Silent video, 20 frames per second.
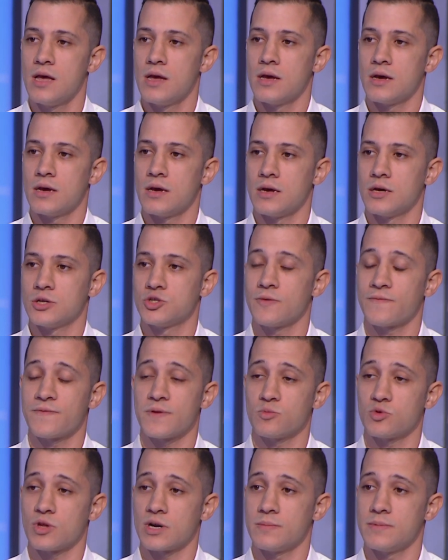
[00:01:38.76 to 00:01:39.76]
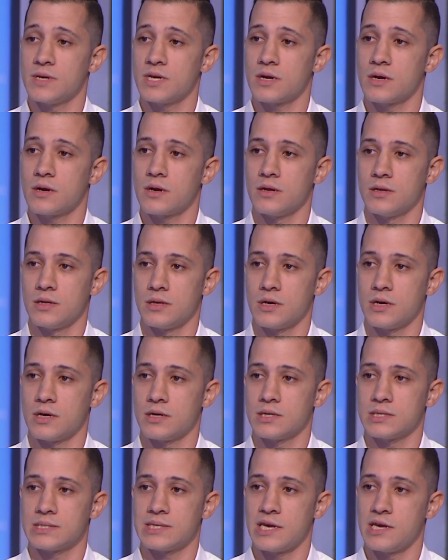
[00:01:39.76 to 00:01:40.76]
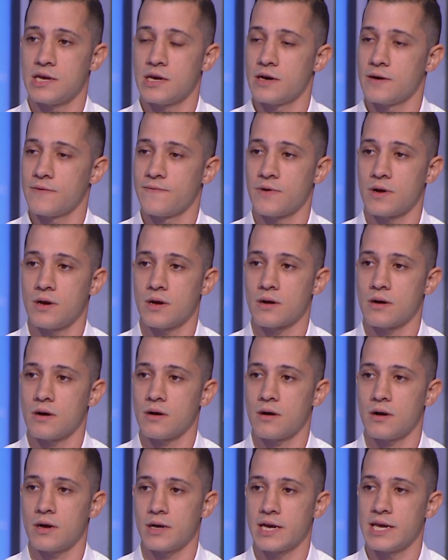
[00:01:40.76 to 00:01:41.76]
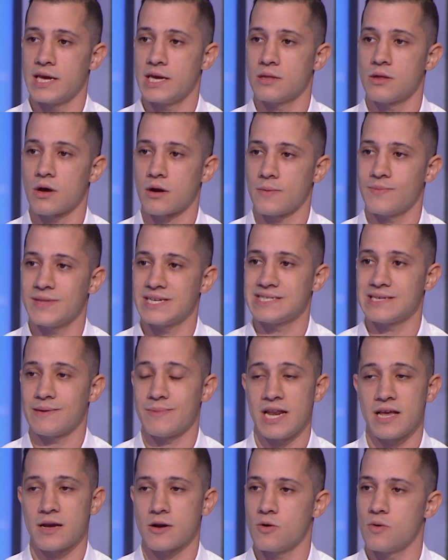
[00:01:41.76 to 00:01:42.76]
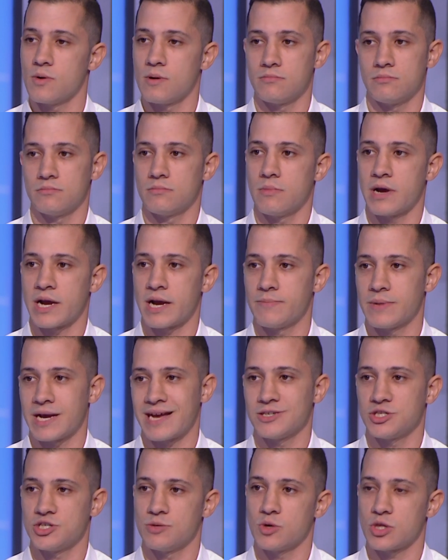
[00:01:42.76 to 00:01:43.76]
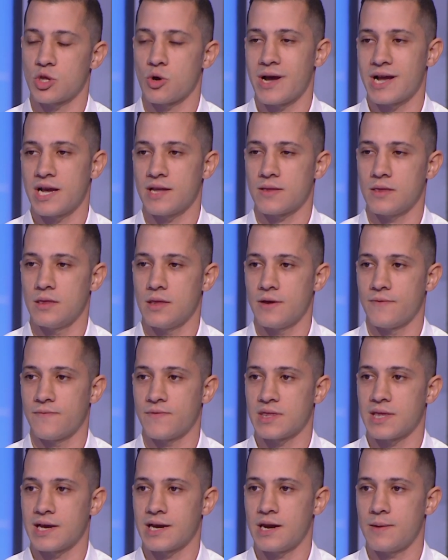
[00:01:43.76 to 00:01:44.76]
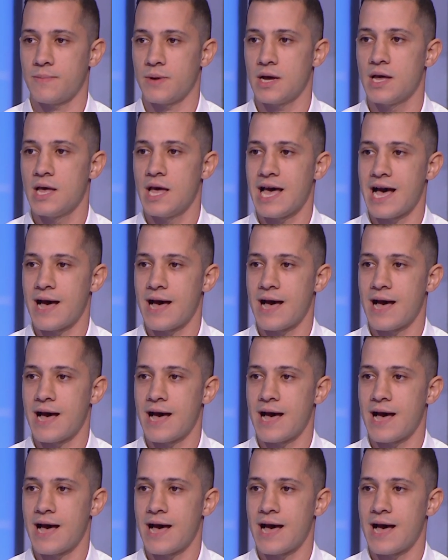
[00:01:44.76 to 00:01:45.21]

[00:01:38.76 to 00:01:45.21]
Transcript: آه، شفنا مدربين آه، زي فيريرا جه درب نادي الزمالك هو ما كانش متواجد في تجربه